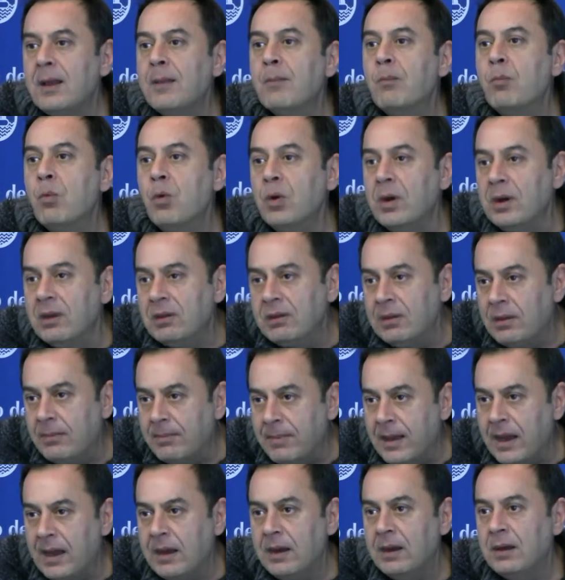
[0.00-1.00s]

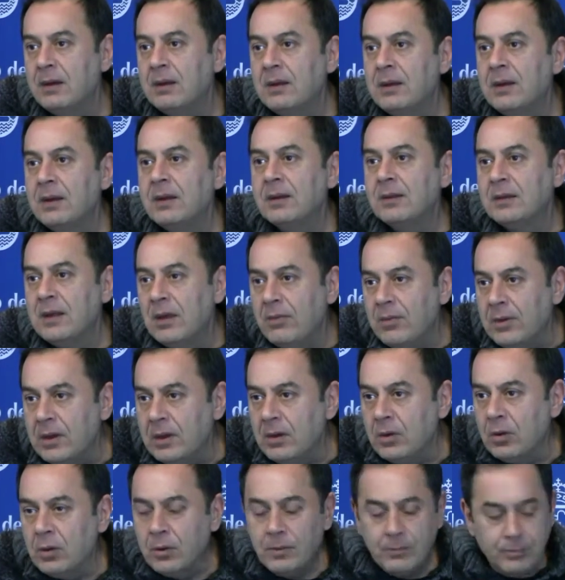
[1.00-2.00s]
Municipal de
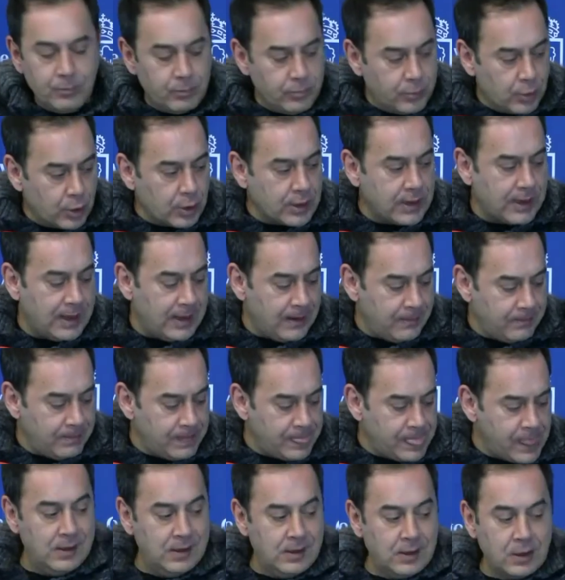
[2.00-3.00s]
Vigo. ¿Por qué?
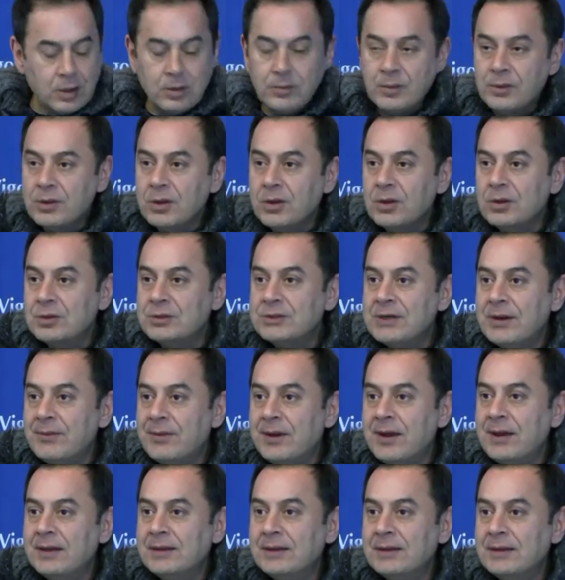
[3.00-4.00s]
Como todos
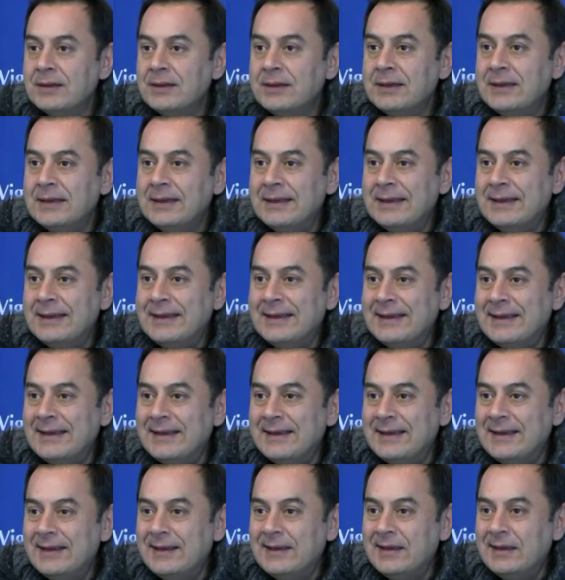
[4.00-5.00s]
sabrán,
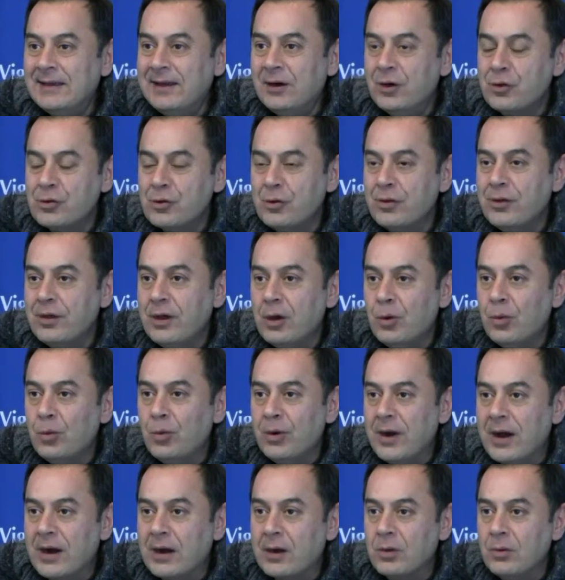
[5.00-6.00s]
eh, el otro día hubo
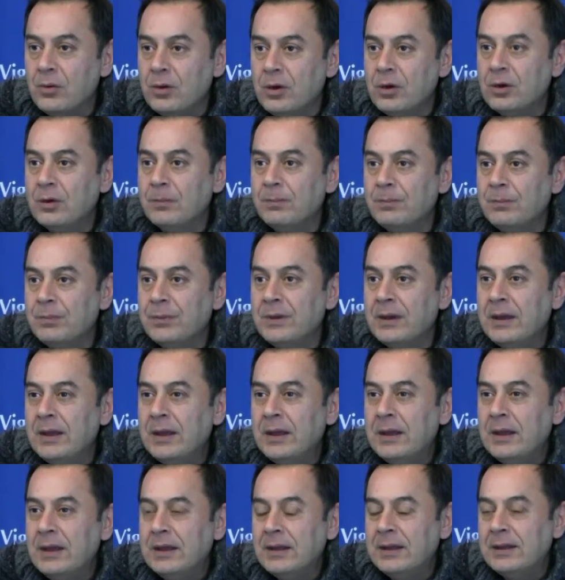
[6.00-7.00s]
una reunión
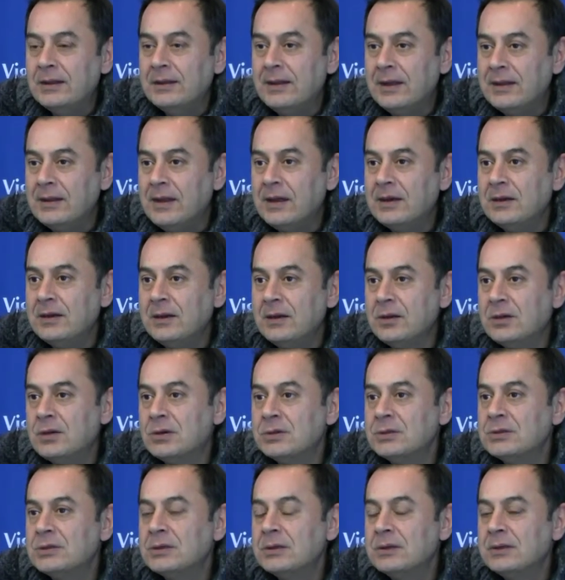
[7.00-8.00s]
de
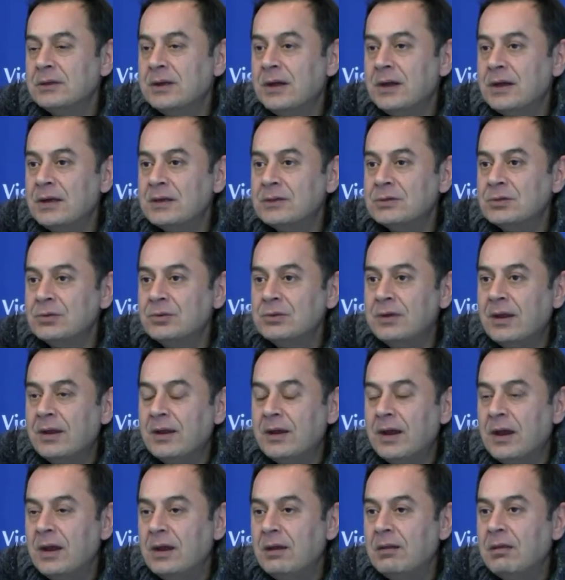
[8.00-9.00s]
técnicos de la Junta de
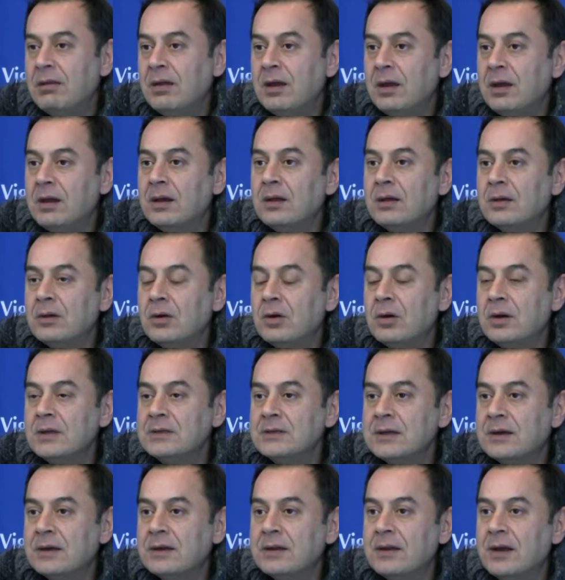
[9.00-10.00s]
Galicia con el
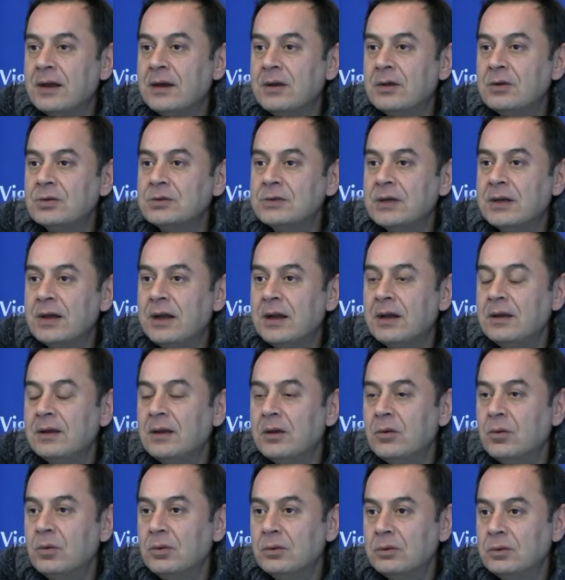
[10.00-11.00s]
secretario general de
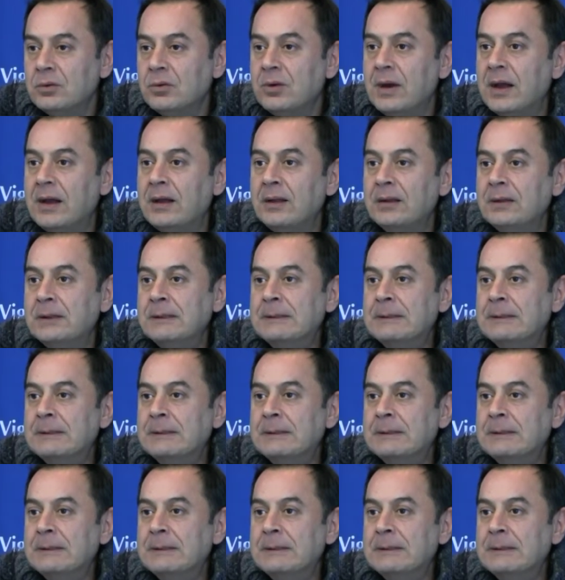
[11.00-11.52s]
Cultura,